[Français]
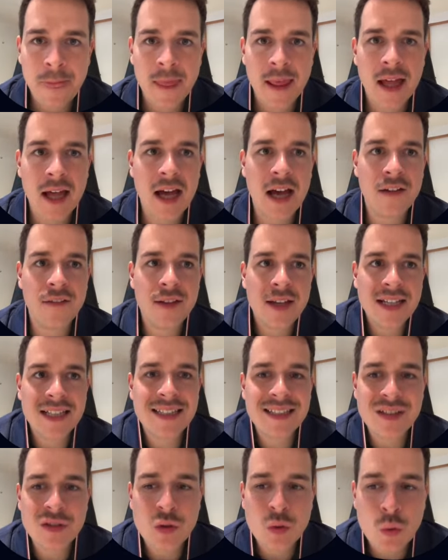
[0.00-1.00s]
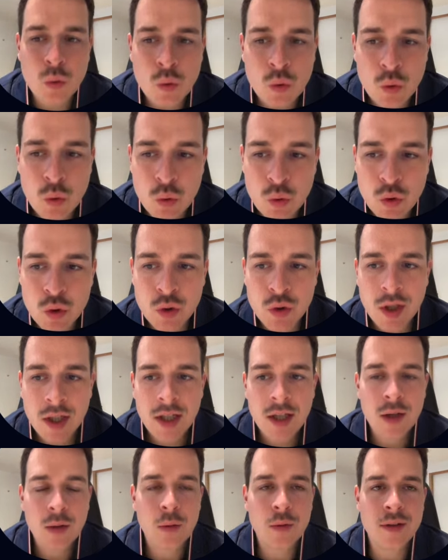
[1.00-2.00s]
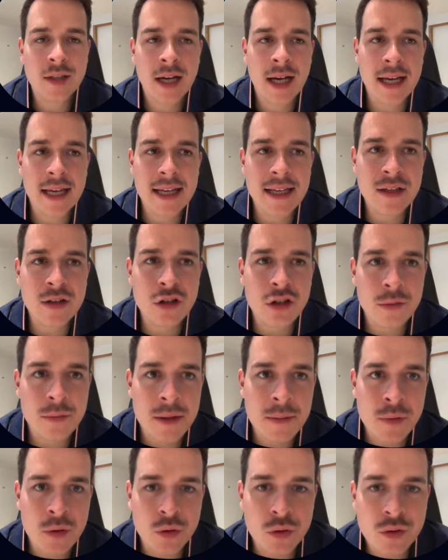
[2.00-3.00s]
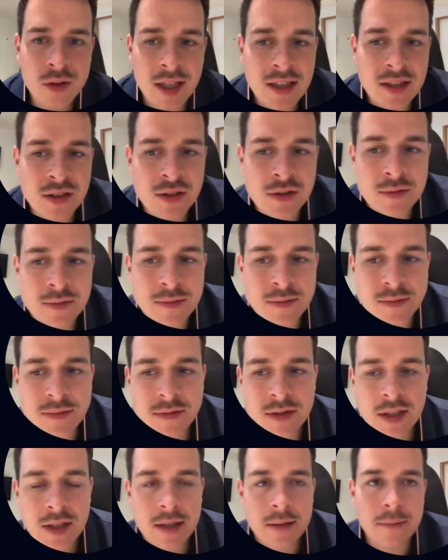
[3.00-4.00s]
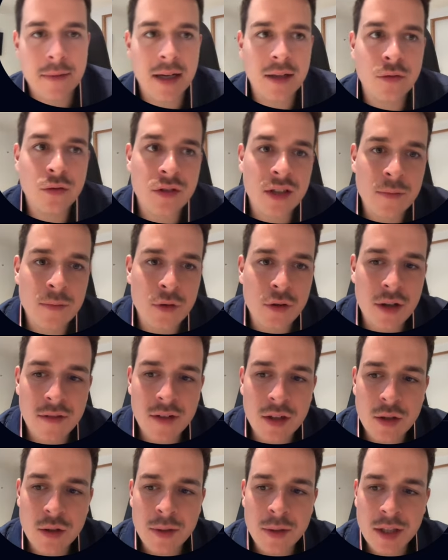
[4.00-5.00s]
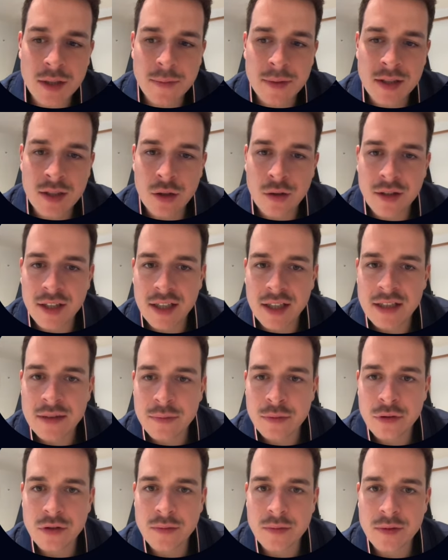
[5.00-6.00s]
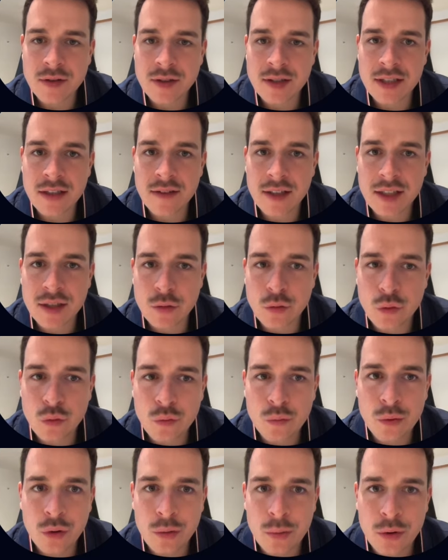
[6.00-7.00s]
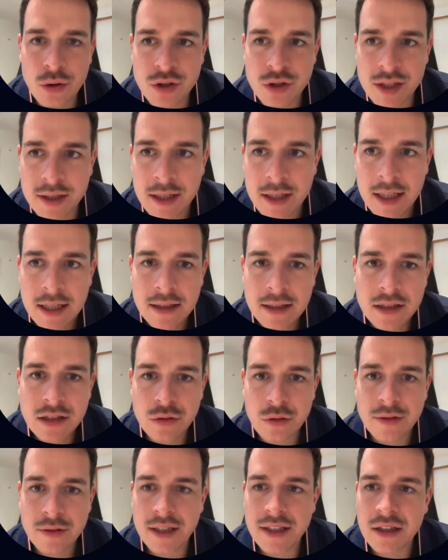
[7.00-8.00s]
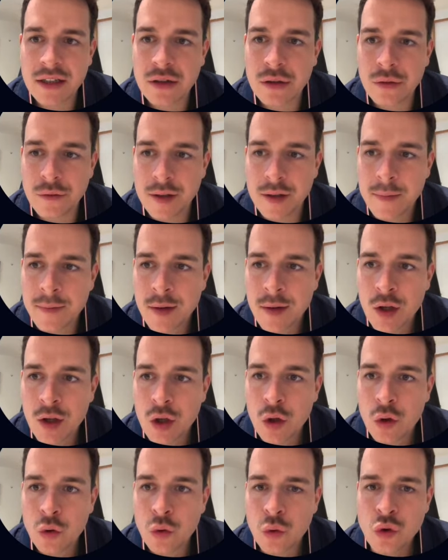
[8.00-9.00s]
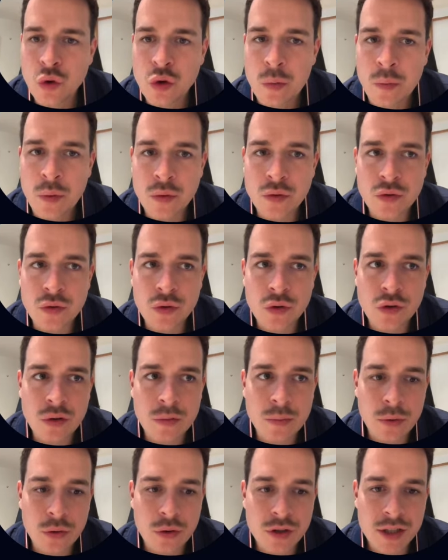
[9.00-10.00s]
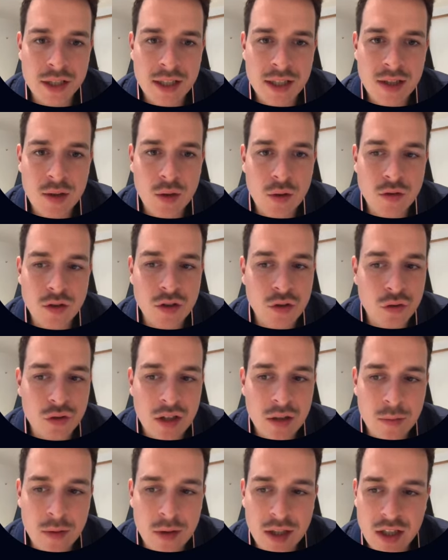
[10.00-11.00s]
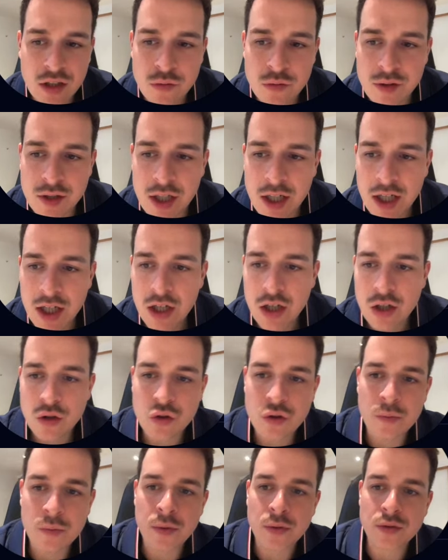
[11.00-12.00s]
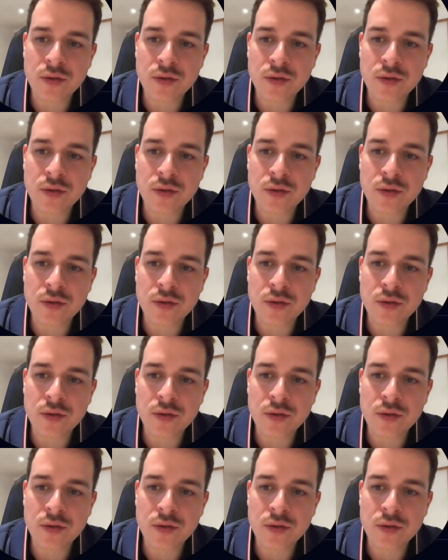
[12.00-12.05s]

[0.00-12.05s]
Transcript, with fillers: avec des secondes couches. On a énormément de traction, bah, notamment avec le prix de Bitcoin qui explose, mais aussi avec de nombreux projets qui sont en train d'être levés. Donc je pense que ce projet, euh, c'est totalement gratuit. Je pense